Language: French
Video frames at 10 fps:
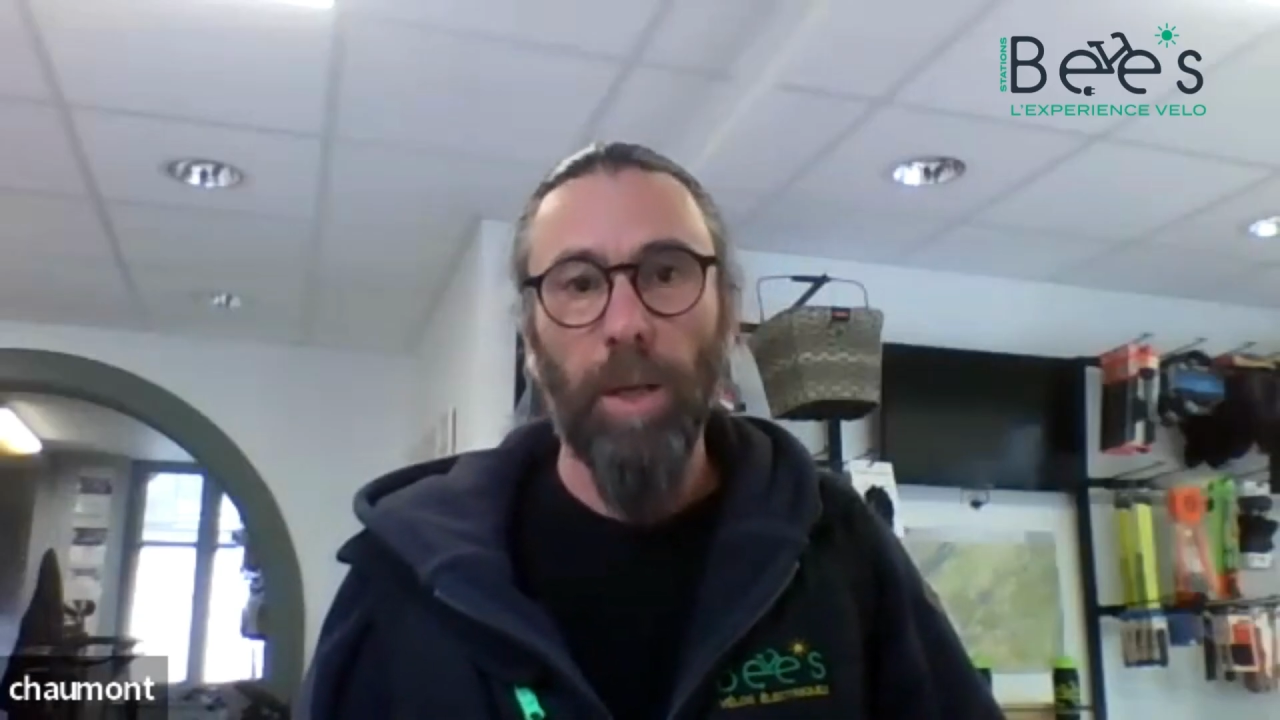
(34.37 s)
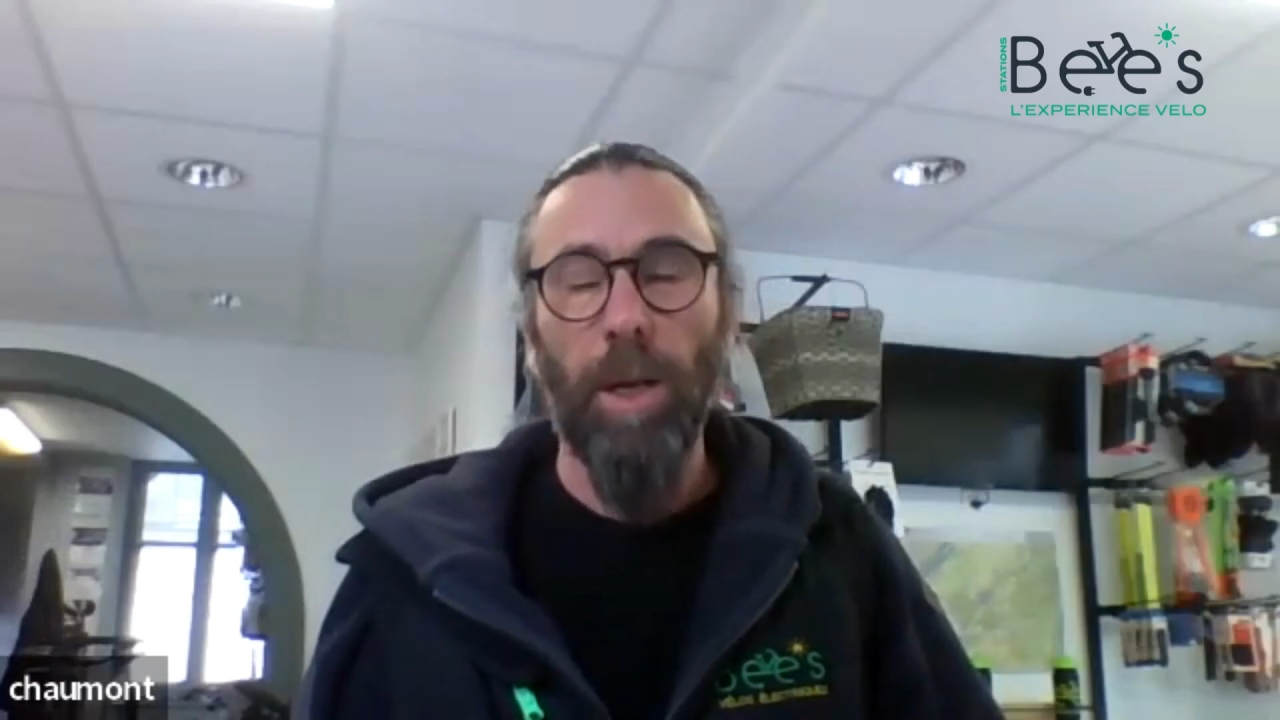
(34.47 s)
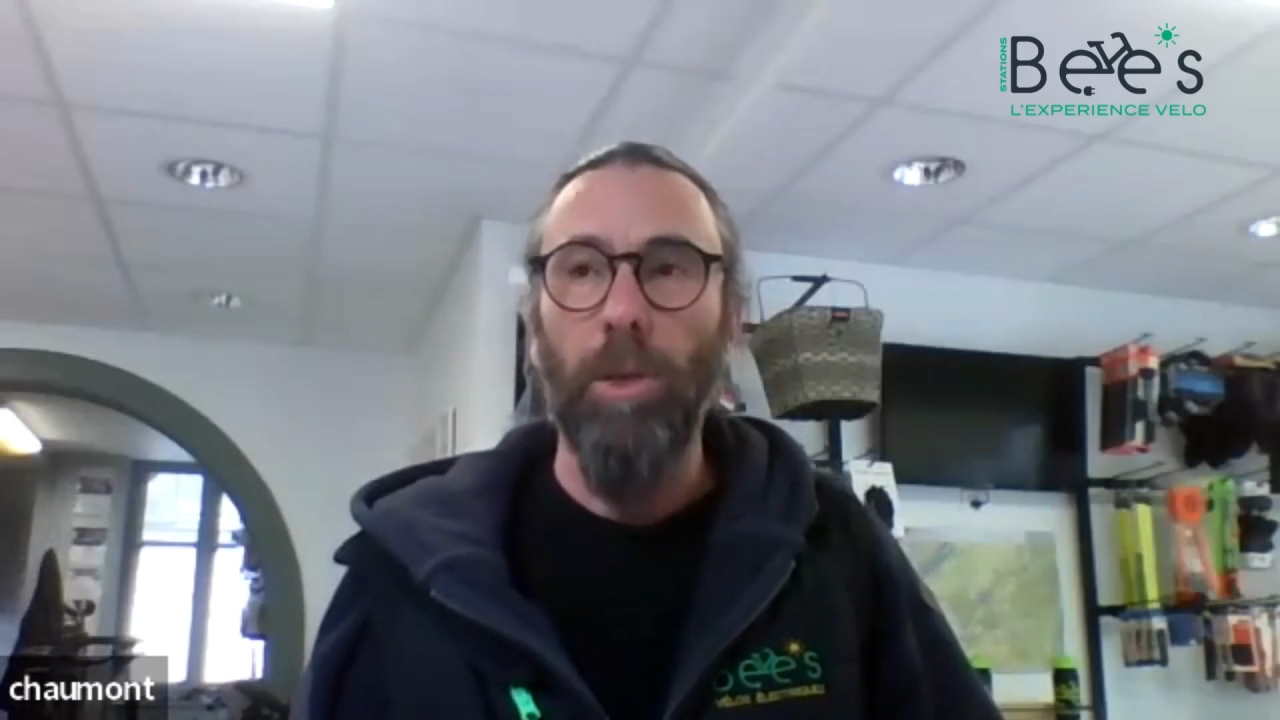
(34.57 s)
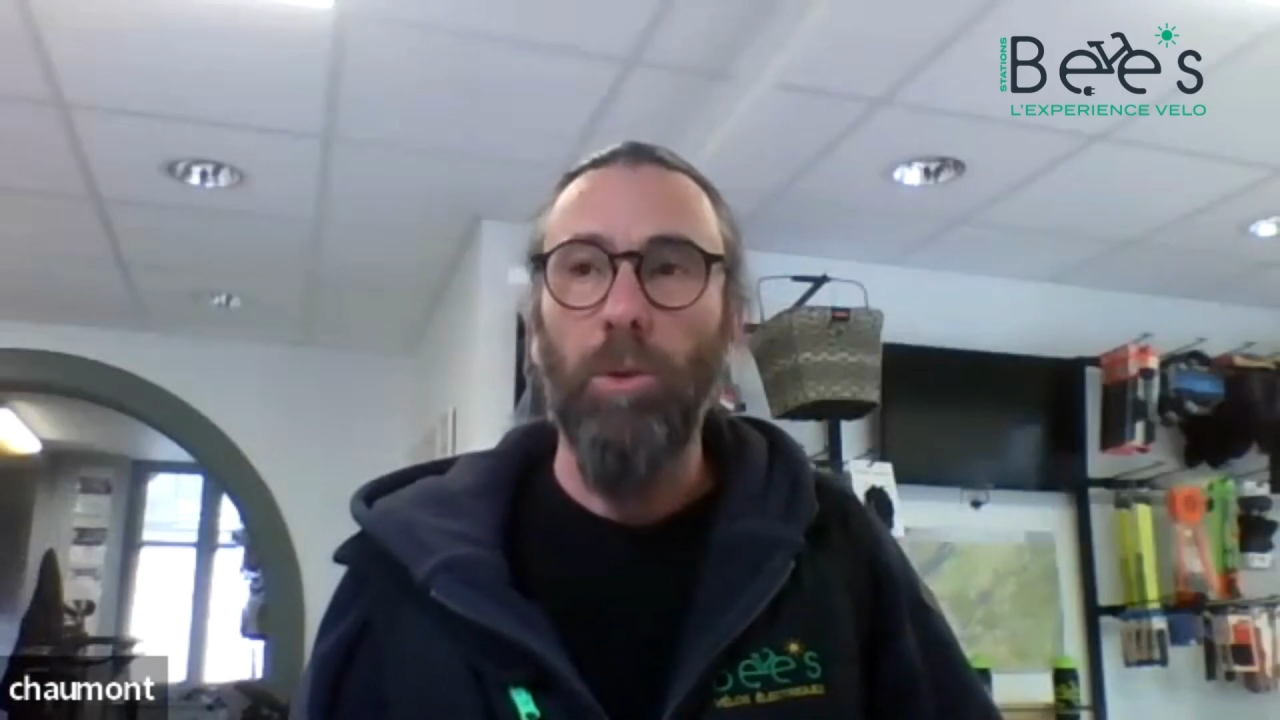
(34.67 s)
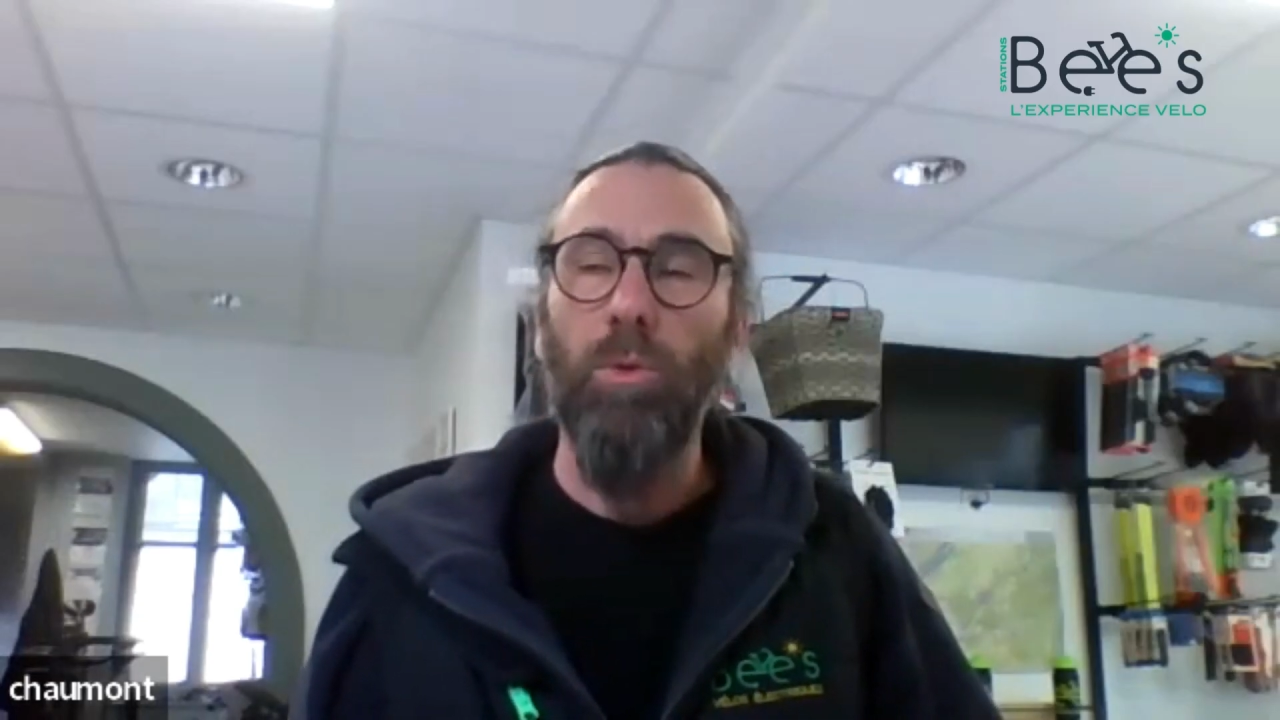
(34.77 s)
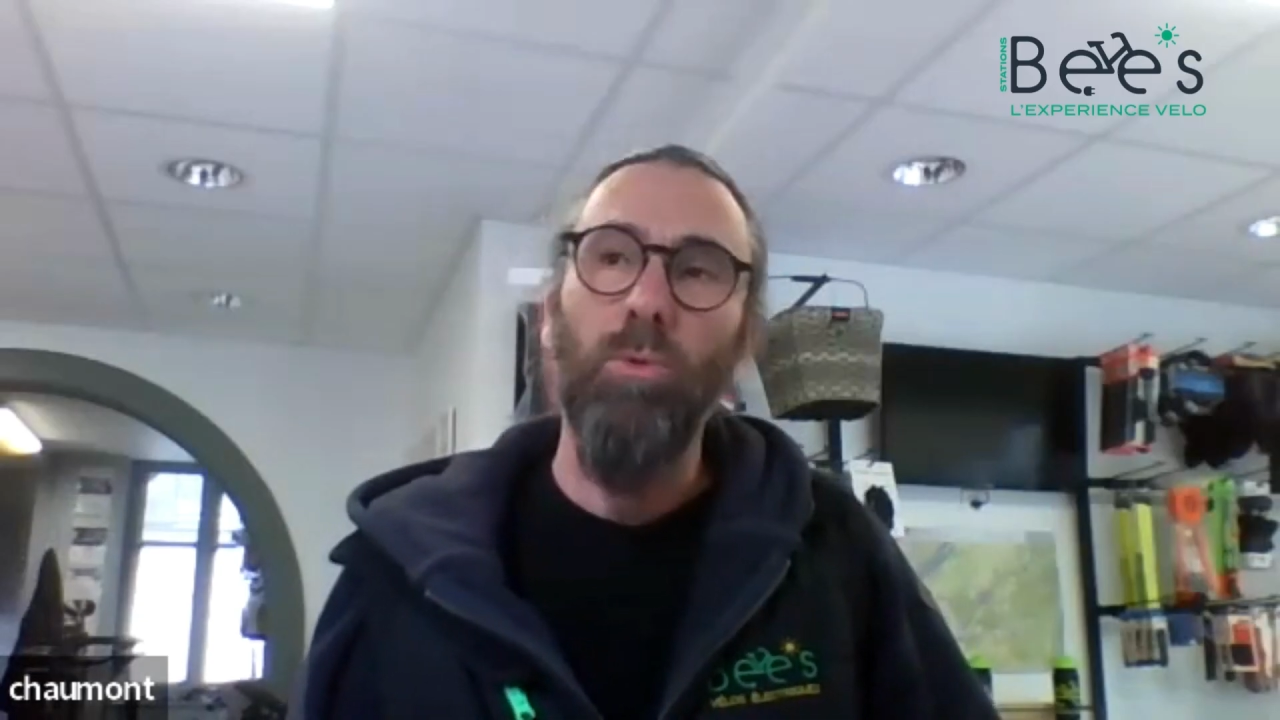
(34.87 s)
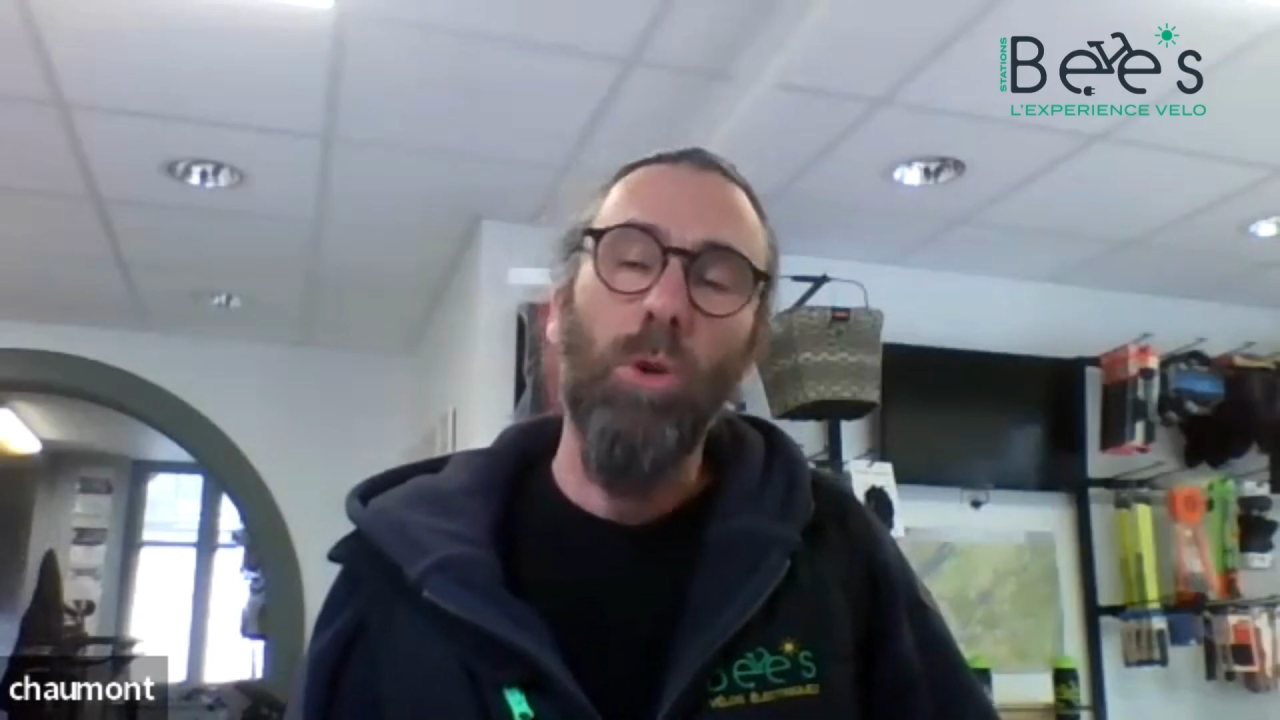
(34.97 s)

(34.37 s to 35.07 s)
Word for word: avec une